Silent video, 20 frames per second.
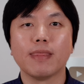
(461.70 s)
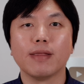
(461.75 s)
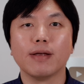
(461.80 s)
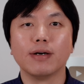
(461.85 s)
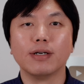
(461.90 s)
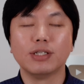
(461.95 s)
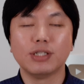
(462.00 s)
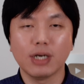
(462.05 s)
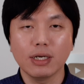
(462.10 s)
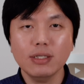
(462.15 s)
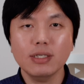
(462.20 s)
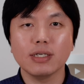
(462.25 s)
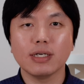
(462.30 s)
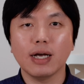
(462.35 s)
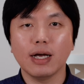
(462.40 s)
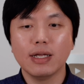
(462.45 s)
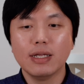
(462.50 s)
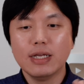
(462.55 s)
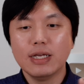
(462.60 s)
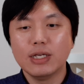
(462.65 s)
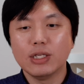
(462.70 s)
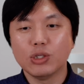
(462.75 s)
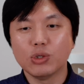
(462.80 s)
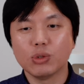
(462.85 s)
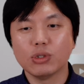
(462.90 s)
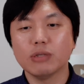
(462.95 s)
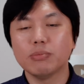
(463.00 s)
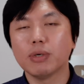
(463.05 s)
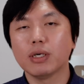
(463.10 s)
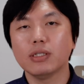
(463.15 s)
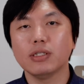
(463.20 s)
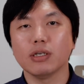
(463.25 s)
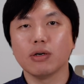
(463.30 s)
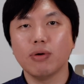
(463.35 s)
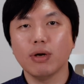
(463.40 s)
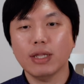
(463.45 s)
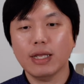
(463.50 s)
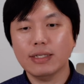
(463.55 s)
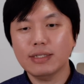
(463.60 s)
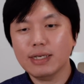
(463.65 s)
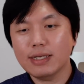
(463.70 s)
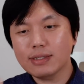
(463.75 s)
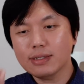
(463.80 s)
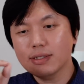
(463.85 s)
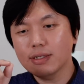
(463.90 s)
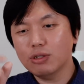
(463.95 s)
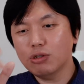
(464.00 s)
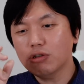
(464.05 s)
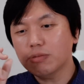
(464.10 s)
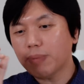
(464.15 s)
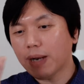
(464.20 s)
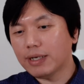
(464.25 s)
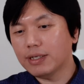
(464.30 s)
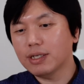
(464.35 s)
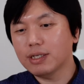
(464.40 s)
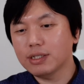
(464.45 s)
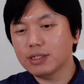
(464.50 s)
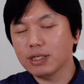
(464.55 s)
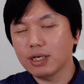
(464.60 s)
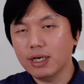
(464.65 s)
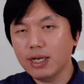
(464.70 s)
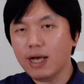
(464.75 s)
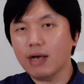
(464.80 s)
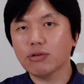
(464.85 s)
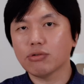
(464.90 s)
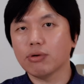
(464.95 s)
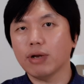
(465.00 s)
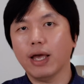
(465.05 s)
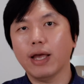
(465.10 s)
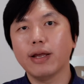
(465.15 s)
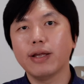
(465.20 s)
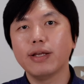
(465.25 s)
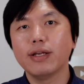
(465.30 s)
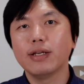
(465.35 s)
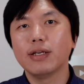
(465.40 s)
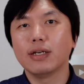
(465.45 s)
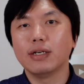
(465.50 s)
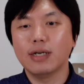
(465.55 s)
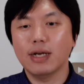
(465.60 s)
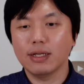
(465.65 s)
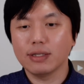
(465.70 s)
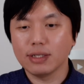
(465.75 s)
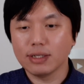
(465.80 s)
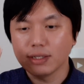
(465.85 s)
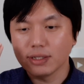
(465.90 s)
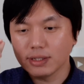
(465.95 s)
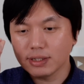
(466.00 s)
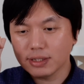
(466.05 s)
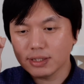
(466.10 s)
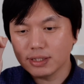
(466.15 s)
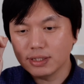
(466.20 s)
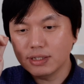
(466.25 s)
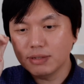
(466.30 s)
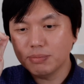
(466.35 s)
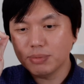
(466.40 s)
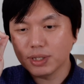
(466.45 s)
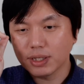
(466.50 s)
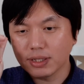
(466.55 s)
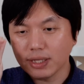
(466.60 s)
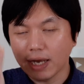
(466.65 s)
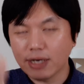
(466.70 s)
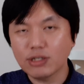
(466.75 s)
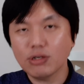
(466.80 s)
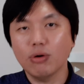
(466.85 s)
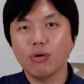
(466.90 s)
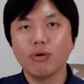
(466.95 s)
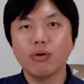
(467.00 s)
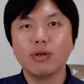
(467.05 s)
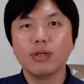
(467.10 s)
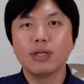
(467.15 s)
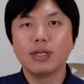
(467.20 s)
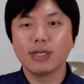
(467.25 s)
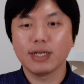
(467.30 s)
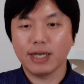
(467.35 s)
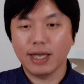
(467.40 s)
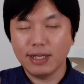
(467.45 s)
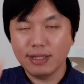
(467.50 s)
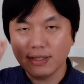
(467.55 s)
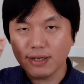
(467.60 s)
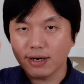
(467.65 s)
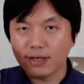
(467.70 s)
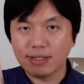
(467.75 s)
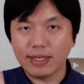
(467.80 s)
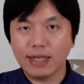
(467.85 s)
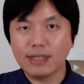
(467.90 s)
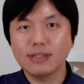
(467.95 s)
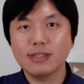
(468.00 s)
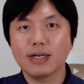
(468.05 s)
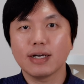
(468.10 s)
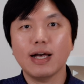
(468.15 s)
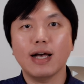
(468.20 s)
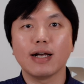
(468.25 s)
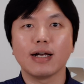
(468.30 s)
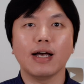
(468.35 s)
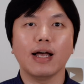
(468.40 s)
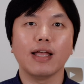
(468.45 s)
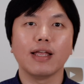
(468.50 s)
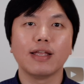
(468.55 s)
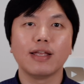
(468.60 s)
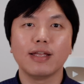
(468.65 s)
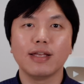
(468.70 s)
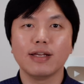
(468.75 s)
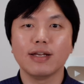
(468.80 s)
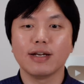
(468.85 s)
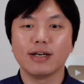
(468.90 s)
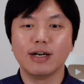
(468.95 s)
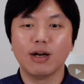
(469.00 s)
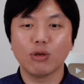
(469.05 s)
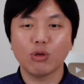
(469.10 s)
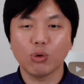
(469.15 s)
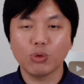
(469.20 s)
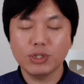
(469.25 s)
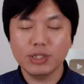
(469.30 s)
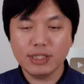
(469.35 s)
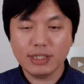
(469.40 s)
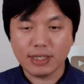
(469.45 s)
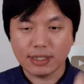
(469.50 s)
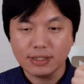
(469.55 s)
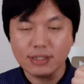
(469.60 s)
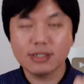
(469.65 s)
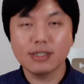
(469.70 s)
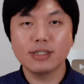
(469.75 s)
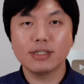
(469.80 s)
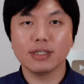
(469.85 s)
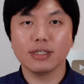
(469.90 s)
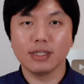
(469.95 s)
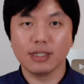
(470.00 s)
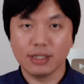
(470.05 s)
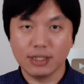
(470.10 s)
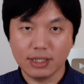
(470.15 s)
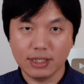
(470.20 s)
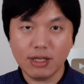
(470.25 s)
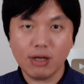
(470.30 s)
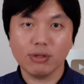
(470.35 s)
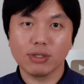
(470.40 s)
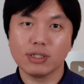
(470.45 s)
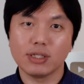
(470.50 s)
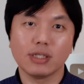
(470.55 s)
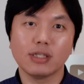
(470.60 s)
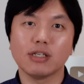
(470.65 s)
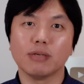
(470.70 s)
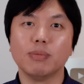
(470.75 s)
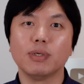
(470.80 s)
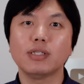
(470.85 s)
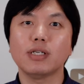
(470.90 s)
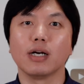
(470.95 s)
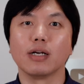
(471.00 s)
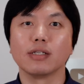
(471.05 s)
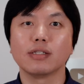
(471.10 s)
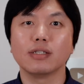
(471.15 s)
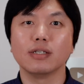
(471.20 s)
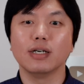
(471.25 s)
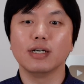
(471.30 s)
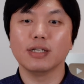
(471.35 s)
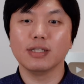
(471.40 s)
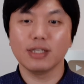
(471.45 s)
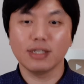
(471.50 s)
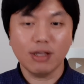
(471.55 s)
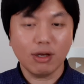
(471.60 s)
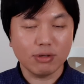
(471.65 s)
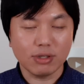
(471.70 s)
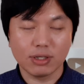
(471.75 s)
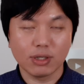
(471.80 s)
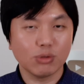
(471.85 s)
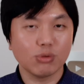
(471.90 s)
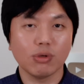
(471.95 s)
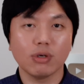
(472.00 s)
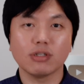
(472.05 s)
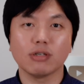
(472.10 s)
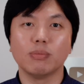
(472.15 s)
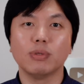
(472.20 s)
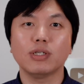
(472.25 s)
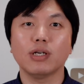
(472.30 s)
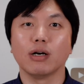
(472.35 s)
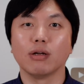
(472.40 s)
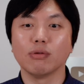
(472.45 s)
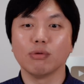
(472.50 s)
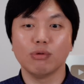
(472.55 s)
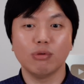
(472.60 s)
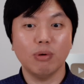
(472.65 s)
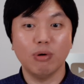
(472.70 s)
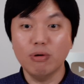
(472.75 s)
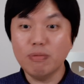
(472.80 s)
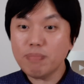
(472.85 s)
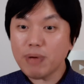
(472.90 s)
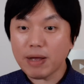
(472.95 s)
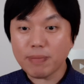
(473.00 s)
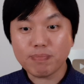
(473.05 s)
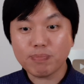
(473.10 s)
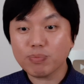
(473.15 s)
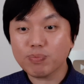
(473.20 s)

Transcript: 嗯，整体上就是这么个情况。他这次就是把这个事情亮出来，让你习近平难受，给你点颜色看看。然后同时，也想测试你，你到底是个什么成色，你到底能做到什么程度，对吧？我们把